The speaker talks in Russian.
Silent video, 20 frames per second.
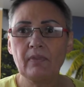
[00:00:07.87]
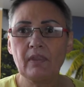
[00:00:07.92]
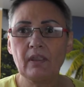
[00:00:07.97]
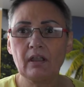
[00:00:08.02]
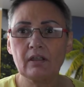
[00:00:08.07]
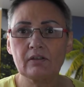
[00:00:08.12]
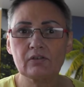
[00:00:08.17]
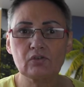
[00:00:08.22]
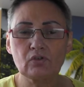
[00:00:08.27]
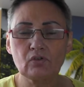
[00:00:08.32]

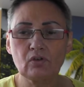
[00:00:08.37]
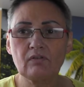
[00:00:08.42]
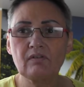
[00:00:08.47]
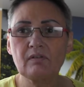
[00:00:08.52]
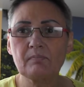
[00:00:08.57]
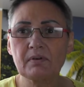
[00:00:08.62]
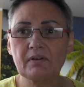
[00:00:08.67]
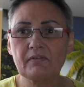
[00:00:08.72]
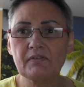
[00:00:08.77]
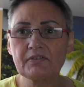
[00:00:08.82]
э,
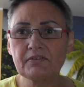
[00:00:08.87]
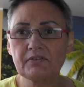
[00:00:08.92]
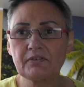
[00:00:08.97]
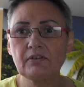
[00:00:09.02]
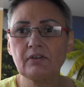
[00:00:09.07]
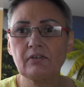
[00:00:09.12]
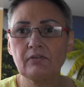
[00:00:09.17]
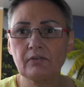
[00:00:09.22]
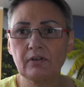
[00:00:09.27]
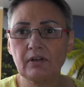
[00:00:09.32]
снова
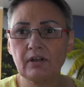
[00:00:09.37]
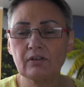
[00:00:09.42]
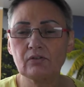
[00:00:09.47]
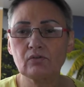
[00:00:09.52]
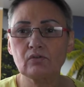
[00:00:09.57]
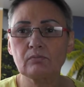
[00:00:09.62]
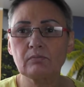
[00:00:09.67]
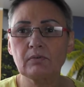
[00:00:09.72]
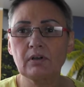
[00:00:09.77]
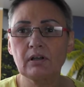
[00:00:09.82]
провести
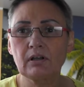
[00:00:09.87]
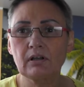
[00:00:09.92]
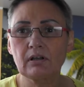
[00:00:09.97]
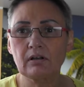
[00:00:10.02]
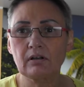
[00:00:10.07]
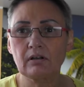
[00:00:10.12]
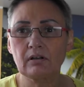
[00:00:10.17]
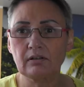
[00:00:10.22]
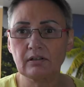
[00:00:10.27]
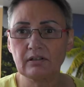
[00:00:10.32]
референдум
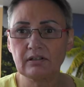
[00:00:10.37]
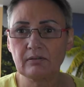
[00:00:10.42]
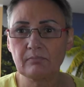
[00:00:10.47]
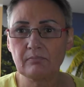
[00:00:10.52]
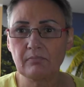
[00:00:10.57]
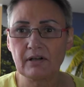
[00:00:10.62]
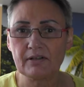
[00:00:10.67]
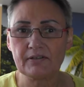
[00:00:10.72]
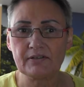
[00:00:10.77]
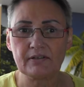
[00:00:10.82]
э, на
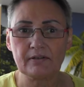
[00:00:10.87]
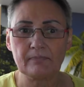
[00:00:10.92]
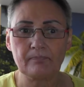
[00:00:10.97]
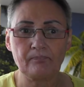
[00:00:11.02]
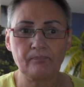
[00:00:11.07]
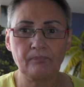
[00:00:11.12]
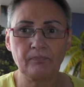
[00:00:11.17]
Донбассе.